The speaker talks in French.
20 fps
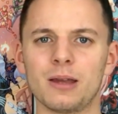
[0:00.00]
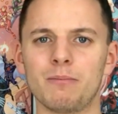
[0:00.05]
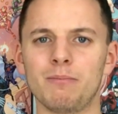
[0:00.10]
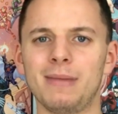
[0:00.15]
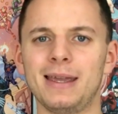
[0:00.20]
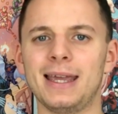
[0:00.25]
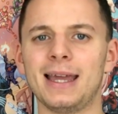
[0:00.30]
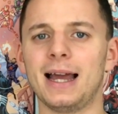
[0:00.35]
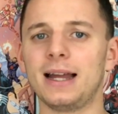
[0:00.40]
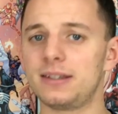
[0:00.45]

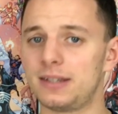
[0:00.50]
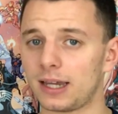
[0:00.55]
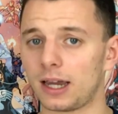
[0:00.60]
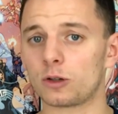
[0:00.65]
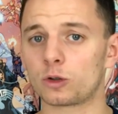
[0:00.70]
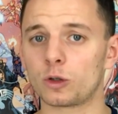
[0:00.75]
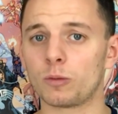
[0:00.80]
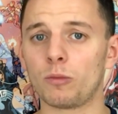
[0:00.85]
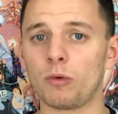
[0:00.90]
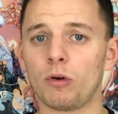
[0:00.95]
mais
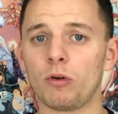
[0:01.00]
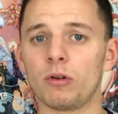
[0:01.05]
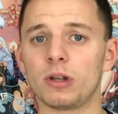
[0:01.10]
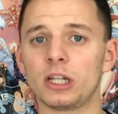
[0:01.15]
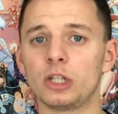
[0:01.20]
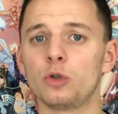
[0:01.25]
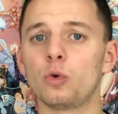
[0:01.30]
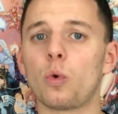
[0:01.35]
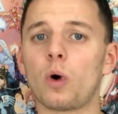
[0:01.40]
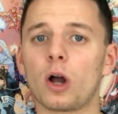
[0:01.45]
indirectement,
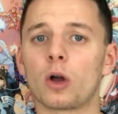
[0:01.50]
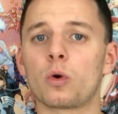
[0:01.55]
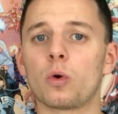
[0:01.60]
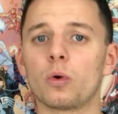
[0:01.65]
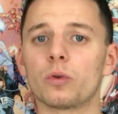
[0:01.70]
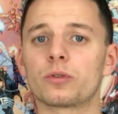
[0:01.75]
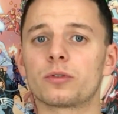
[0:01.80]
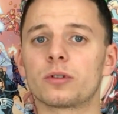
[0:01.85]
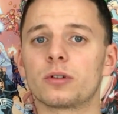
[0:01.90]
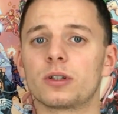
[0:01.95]
il nous
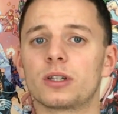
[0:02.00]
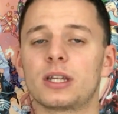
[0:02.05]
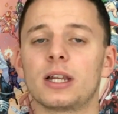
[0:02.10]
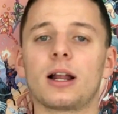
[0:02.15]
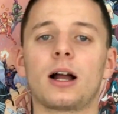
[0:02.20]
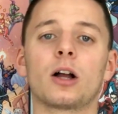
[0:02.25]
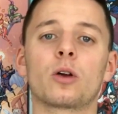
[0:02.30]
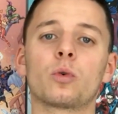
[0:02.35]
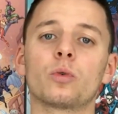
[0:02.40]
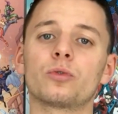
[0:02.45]
raconte
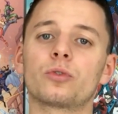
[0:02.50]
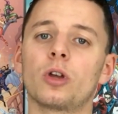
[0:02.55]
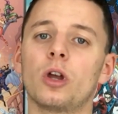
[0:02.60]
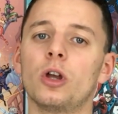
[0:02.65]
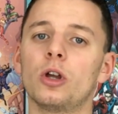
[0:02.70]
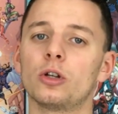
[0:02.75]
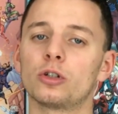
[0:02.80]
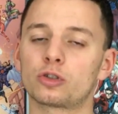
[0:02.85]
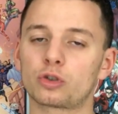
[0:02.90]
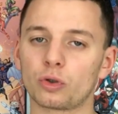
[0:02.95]
qu'il raconte
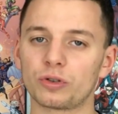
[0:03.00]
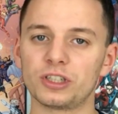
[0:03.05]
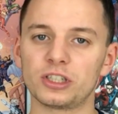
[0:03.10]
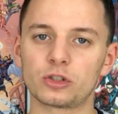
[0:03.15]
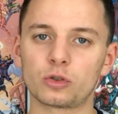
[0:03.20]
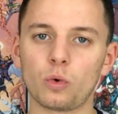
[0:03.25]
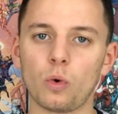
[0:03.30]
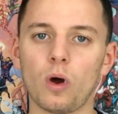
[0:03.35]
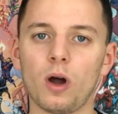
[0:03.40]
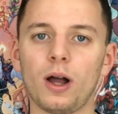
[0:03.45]
son
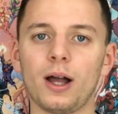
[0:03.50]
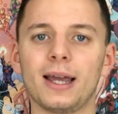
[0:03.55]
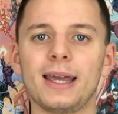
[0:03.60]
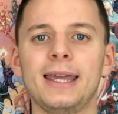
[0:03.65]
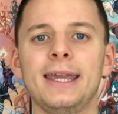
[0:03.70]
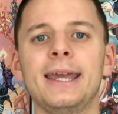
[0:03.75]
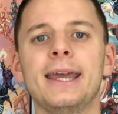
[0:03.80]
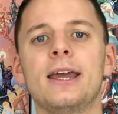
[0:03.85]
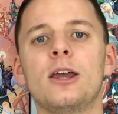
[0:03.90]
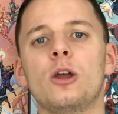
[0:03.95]
histoire
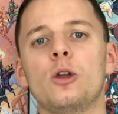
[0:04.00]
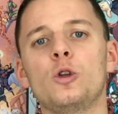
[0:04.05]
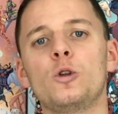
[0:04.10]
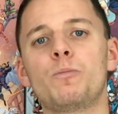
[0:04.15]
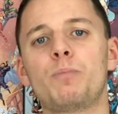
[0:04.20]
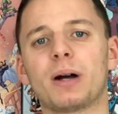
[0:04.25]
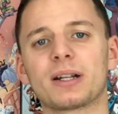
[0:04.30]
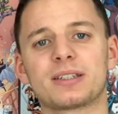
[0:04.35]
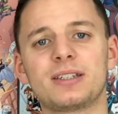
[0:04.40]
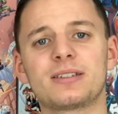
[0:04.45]
et
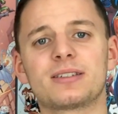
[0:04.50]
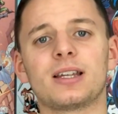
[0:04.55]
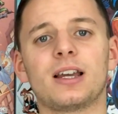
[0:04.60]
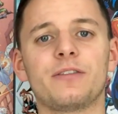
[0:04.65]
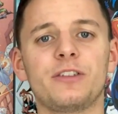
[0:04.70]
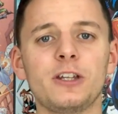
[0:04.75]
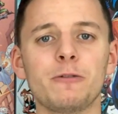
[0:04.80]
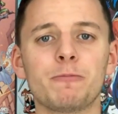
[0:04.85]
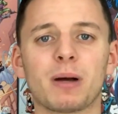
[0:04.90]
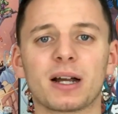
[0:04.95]
une partie de sa
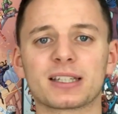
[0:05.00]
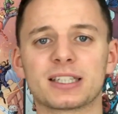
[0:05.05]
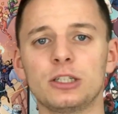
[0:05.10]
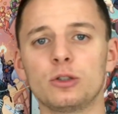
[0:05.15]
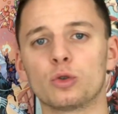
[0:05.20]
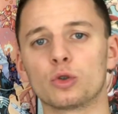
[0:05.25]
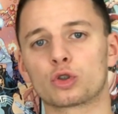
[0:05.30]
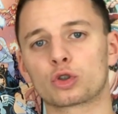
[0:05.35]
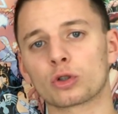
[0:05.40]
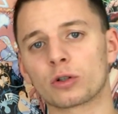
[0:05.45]
vie, une partie
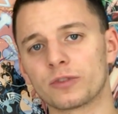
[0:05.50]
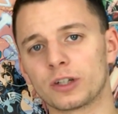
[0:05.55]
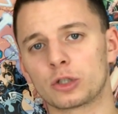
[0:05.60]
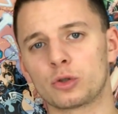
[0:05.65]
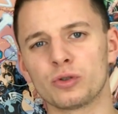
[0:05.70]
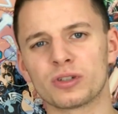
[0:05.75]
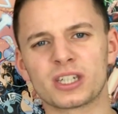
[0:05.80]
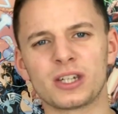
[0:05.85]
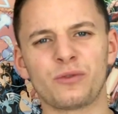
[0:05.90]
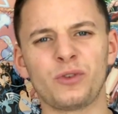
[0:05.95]
de son
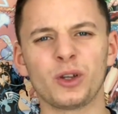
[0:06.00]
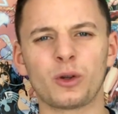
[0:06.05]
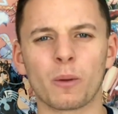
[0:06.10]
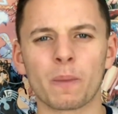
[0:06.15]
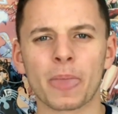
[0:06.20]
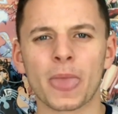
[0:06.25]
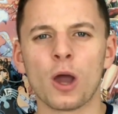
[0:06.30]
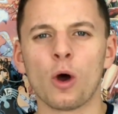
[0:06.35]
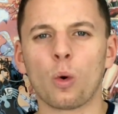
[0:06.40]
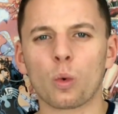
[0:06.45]
vécu, ce qui fait
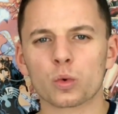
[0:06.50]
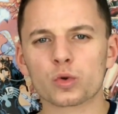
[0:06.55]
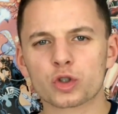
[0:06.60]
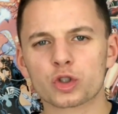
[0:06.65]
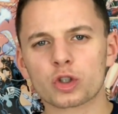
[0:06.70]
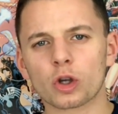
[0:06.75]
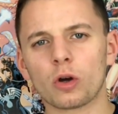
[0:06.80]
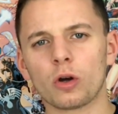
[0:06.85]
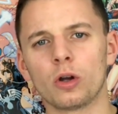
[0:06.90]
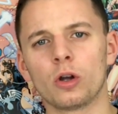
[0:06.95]
que on
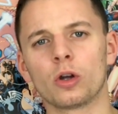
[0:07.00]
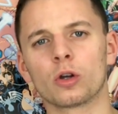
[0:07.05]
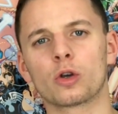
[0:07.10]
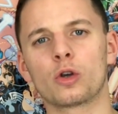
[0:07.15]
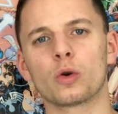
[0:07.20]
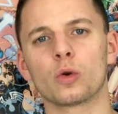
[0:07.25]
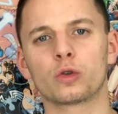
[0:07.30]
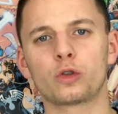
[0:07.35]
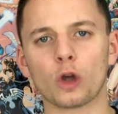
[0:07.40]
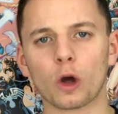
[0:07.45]
sent
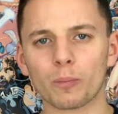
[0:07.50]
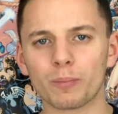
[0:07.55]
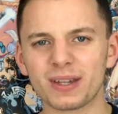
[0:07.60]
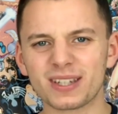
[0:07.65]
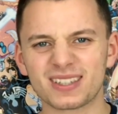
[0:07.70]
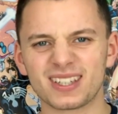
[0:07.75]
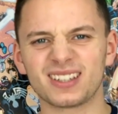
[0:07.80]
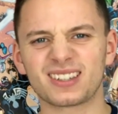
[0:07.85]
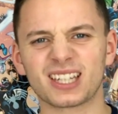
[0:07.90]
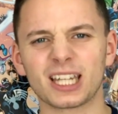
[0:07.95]
que l'auteur met
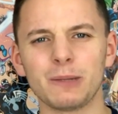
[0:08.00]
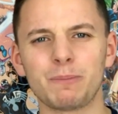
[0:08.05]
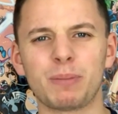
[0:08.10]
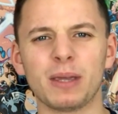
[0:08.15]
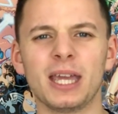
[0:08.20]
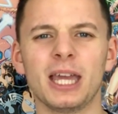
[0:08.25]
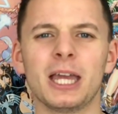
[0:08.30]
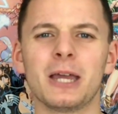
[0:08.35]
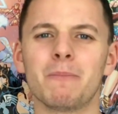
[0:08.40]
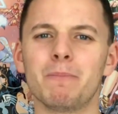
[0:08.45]
ses tripes
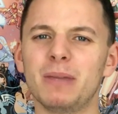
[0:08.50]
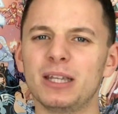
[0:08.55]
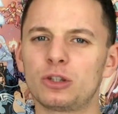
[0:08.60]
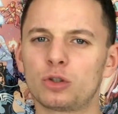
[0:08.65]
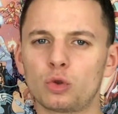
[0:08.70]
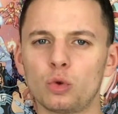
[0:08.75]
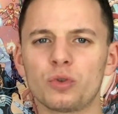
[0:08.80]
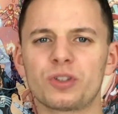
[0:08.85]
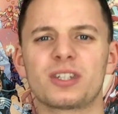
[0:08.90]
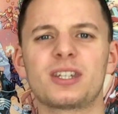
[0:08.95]
et met
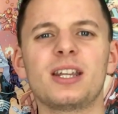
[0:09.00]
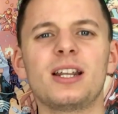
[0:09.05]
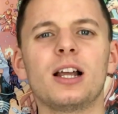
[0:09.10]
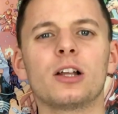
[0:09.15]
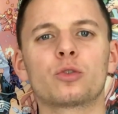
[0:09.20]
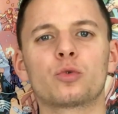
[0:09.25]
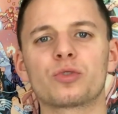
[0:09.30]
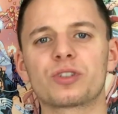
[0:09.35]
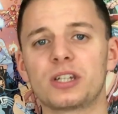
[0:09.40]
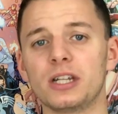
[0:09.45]
tout ce qu'il a,
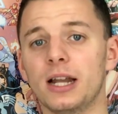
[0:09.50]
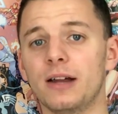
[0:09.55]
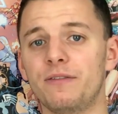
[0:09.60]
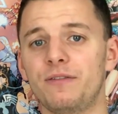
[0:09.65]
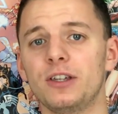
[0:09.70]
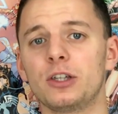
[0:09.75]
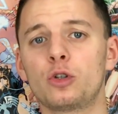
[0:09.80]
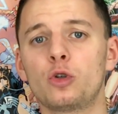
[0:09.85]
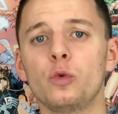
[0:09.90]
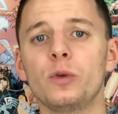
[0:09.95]
tout ce qu'il a
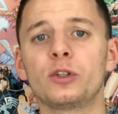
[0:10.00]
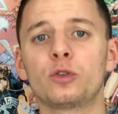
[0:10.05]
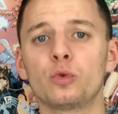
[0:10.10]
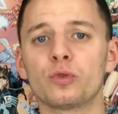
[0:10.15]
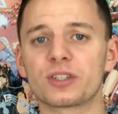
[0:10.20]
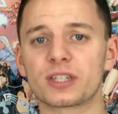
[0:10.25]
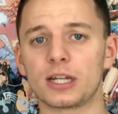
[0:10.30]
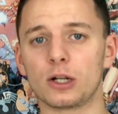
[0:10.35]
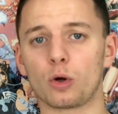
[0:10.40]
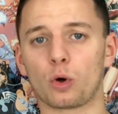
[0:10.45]
vécu et tout
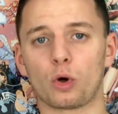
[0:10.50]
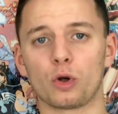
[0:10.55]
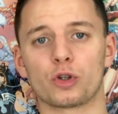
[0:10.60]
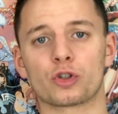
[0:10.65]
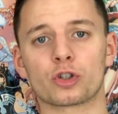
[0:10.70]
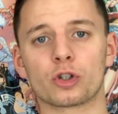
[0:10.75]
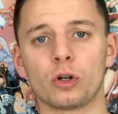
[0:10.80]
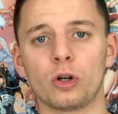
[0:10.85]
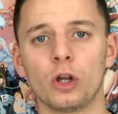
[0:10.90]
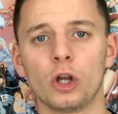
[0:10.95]
ce qu'il
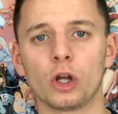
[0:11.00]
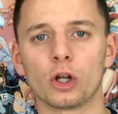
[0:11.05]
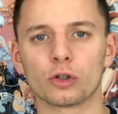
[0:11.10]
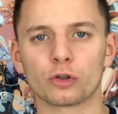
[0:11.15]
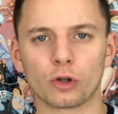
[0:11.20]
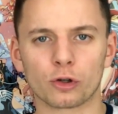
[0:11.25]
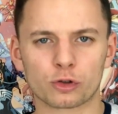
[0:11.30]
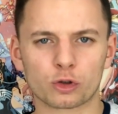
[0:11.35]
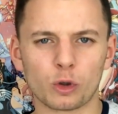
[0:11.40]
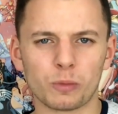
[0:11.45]
ressent
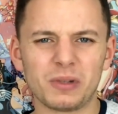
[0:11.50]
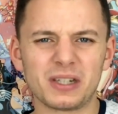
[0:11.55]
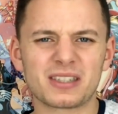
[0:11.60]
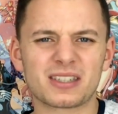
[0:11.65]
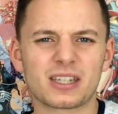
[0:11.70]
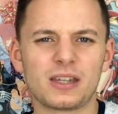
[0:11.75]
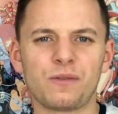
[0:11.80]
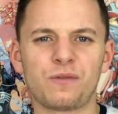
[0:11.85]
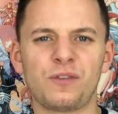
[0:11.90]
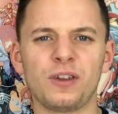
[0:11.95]
dans ce comics,
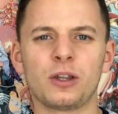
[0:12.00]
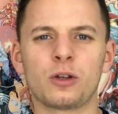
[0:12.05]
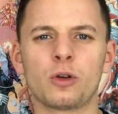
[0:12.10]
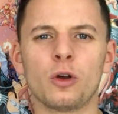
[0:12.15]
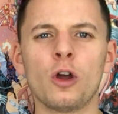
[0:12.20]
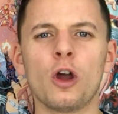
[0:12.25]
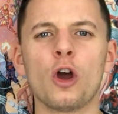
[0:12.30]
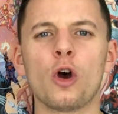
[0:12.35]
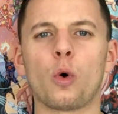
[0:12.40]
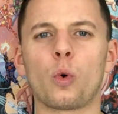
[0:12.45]
ce qui fait
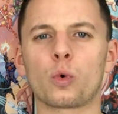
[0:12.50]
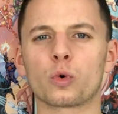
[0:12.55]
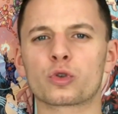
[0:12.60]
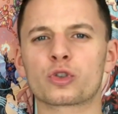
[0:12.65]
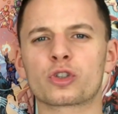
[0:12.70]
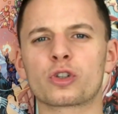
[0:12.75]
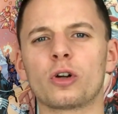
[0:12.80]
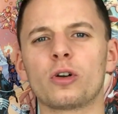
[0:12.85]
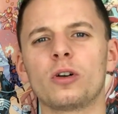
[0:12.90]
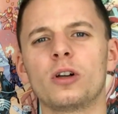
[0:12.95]
que on
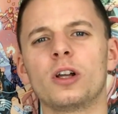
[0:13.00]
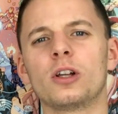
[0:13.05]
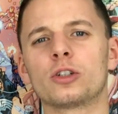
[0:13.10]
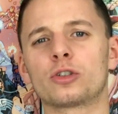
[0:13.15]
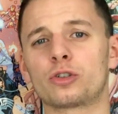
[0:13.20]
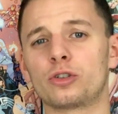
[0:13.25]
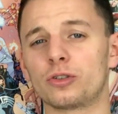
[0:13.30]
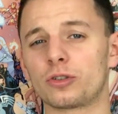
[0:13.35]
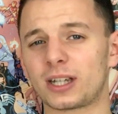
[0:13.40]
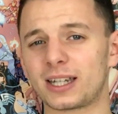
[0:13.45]
sent
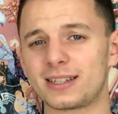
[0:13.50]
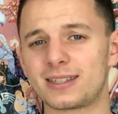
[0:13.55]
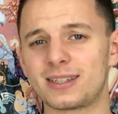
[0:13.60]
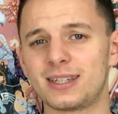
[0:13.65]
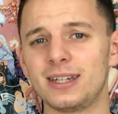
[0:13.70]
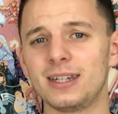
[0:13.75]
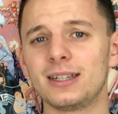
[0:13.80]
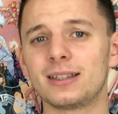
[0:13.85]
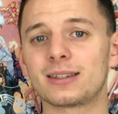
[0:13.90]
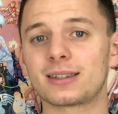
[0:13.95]
ce
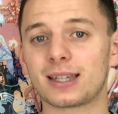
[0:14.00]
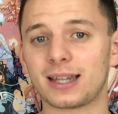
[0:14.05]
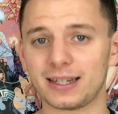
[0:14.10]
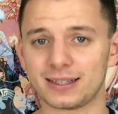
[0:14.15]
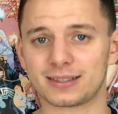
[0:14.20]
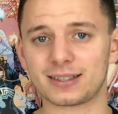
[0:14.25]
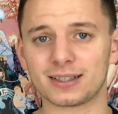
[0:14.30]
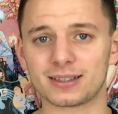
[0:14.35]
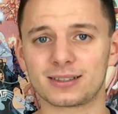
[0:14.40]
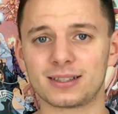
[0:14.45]
récit très
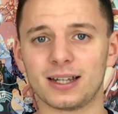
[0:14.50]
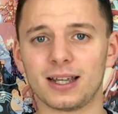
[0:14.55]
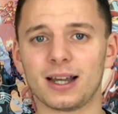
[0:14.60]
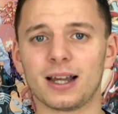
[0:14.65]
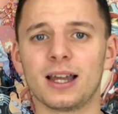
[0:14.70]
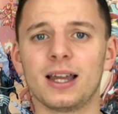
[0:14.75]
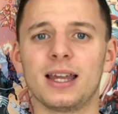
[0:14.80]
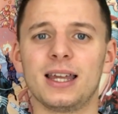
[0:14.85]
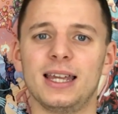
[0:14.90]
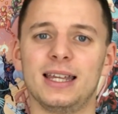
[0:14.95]

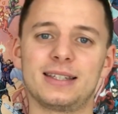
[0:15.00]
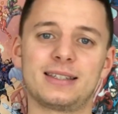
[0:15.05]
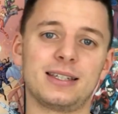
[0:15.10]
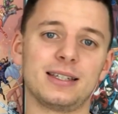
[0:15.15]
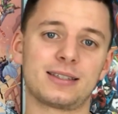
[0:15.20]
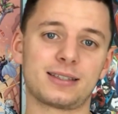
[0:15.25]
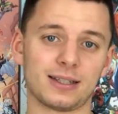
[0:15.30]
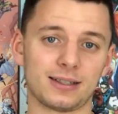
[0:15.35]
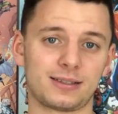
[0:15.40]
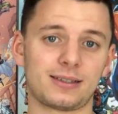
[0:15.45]
sincère et
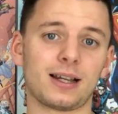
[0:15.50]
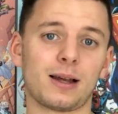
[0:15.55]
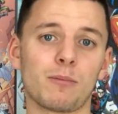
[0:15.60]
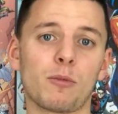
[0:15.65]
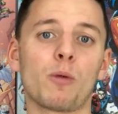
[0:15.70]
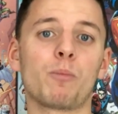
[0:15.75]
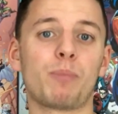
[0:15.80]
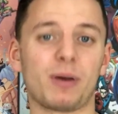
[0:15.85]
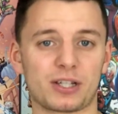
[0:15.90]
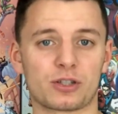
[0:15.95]
c'est
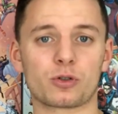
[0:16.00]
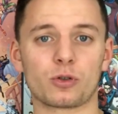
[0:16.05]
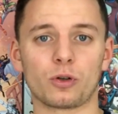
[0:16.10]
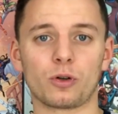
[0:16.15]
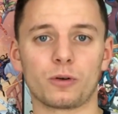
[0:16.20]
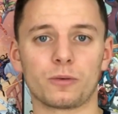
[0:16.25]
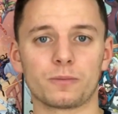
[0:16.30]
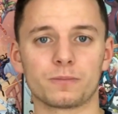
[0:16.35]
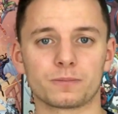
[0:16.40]
sincèrement passionnant.